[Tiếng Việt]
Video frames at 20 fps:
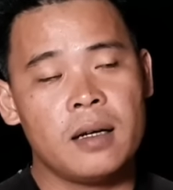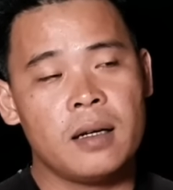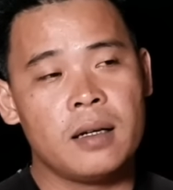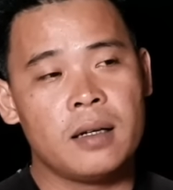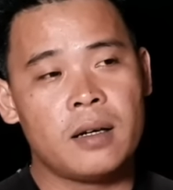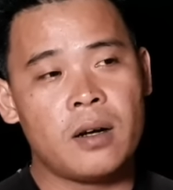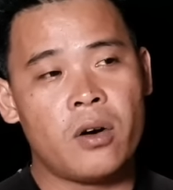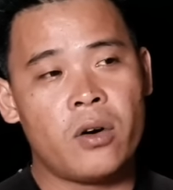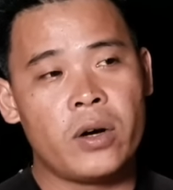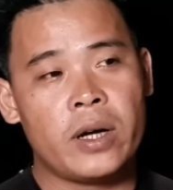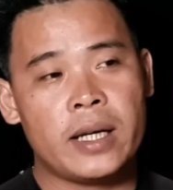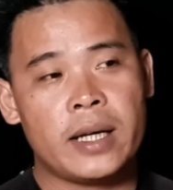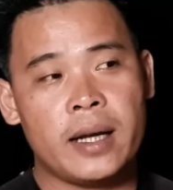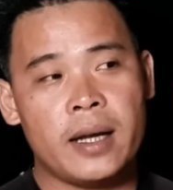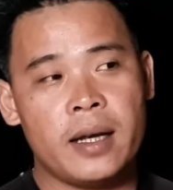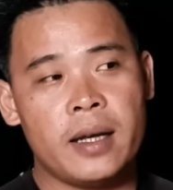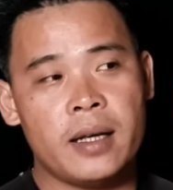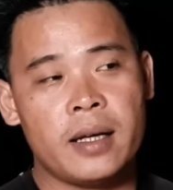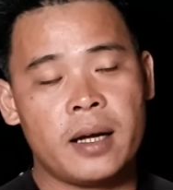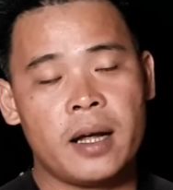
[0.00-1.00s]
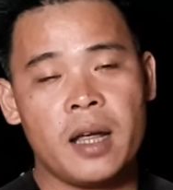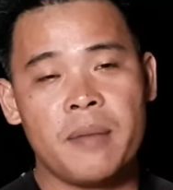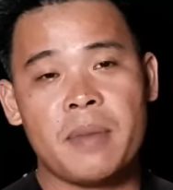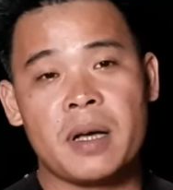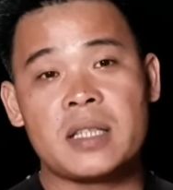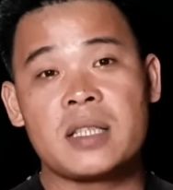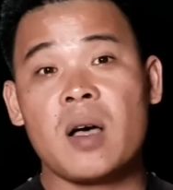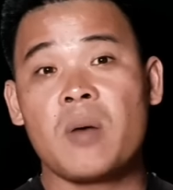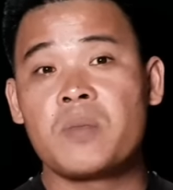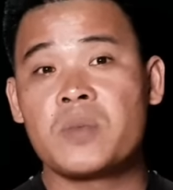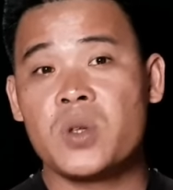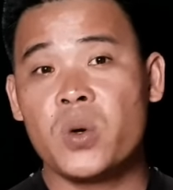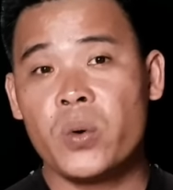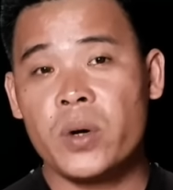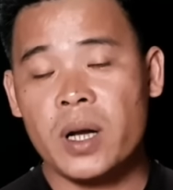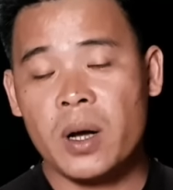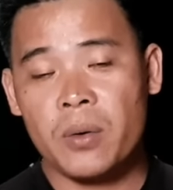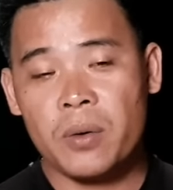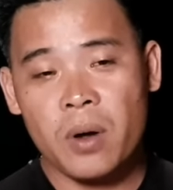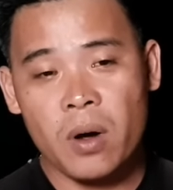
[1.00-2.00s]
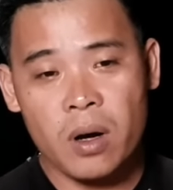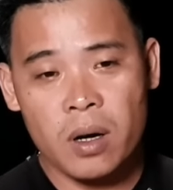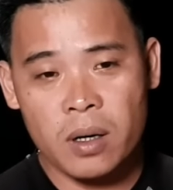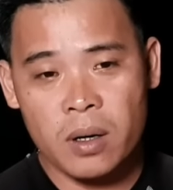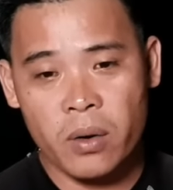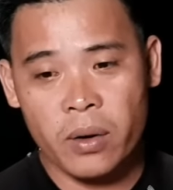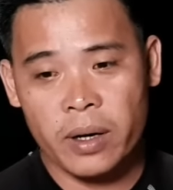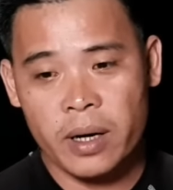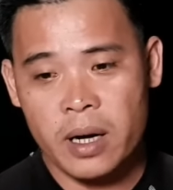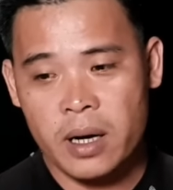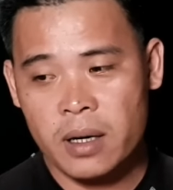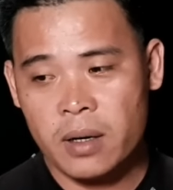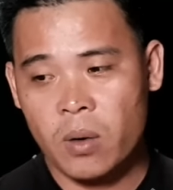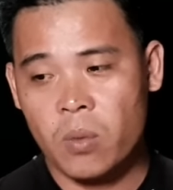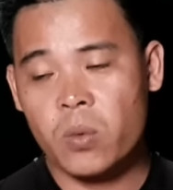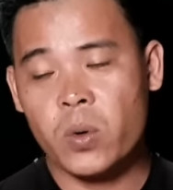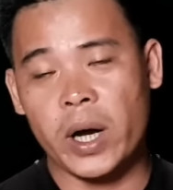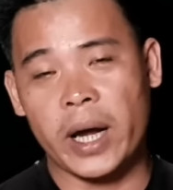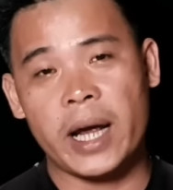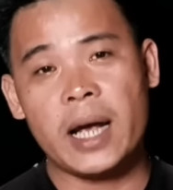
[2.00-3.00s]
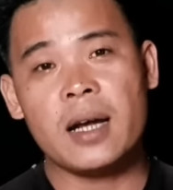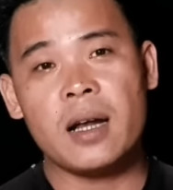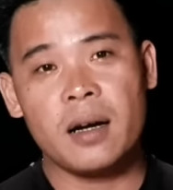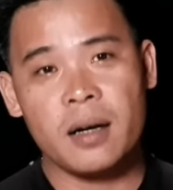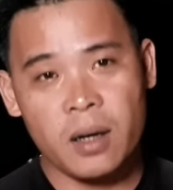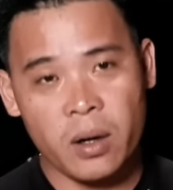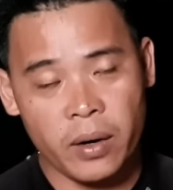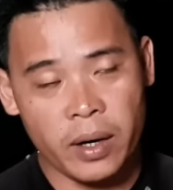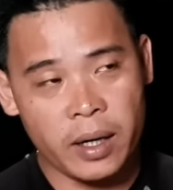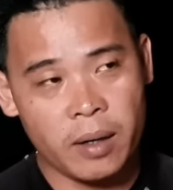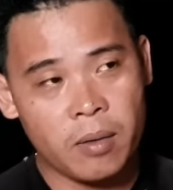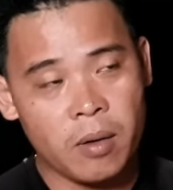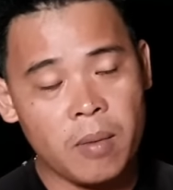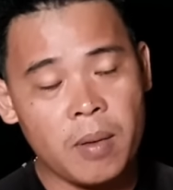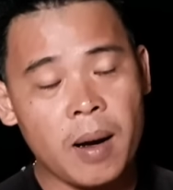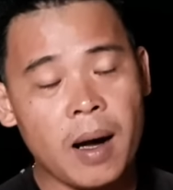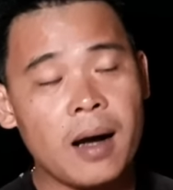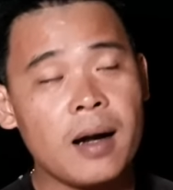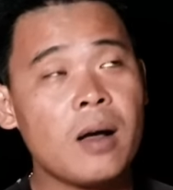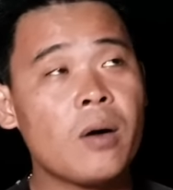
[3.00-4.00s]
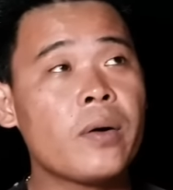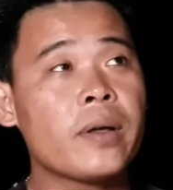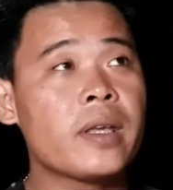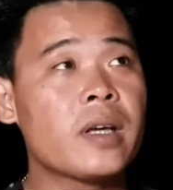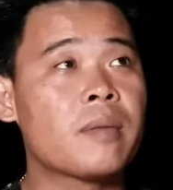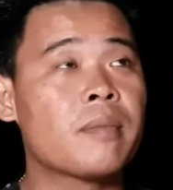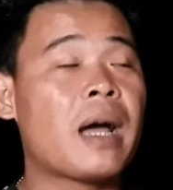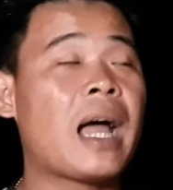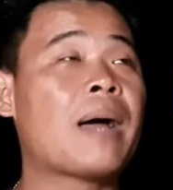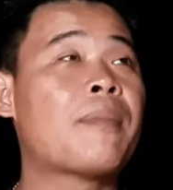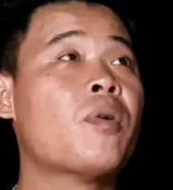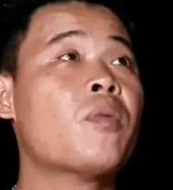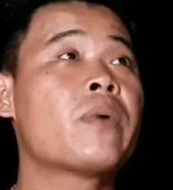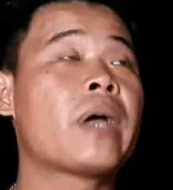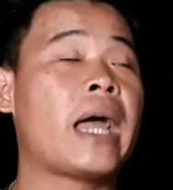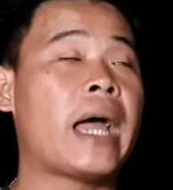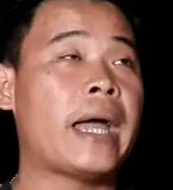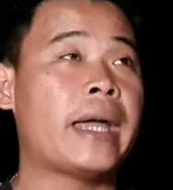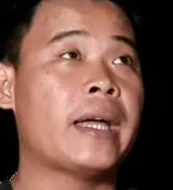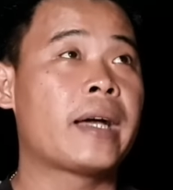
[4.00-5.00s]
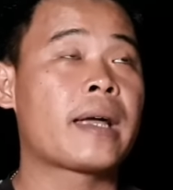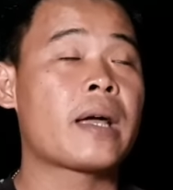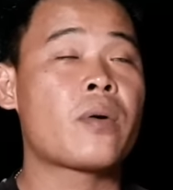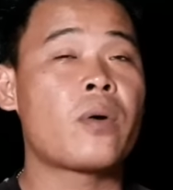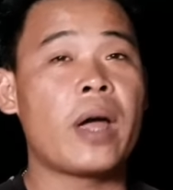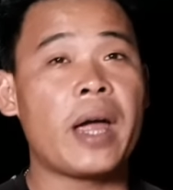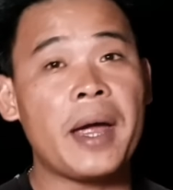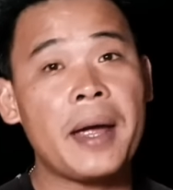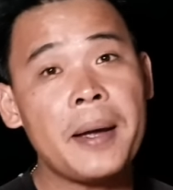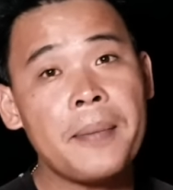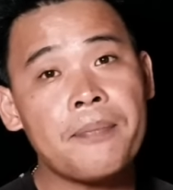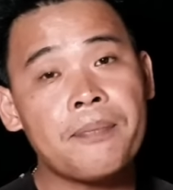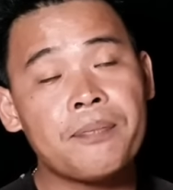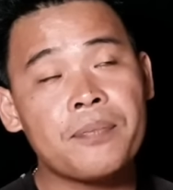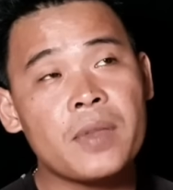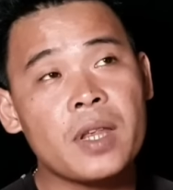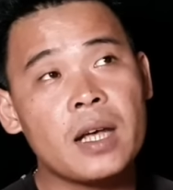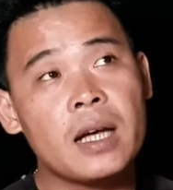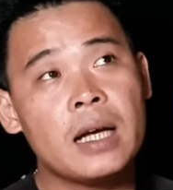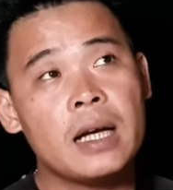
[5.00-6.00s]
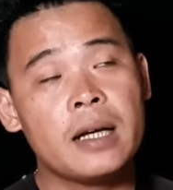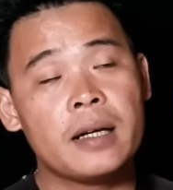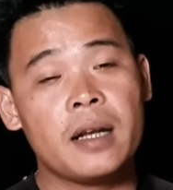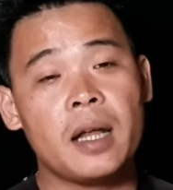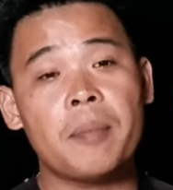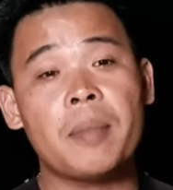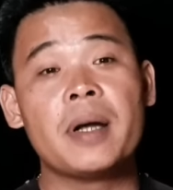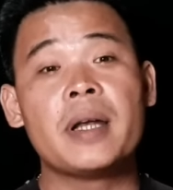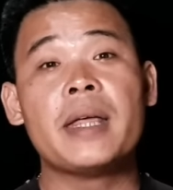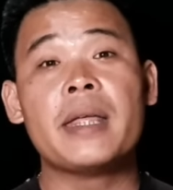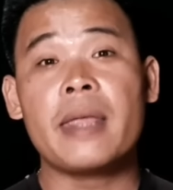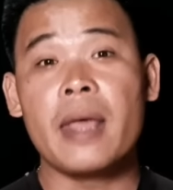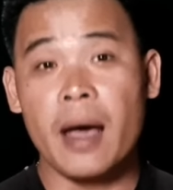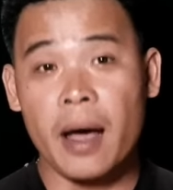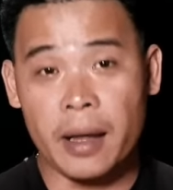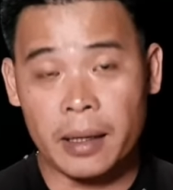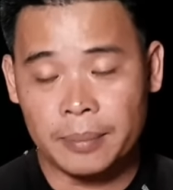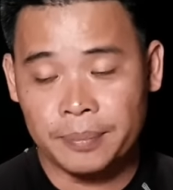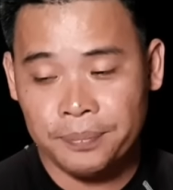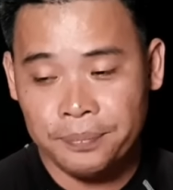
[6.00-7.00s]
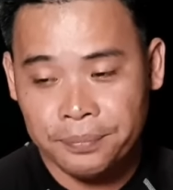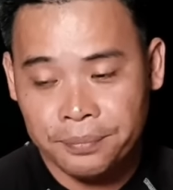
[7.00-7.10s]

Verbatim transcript: rồi thì khi mà xong xuôi đâu đó rồi á cũng khỏe lại rồi cũng ở đâu có chừng 3 bốn ngày à, cái khỏe thì mới đi về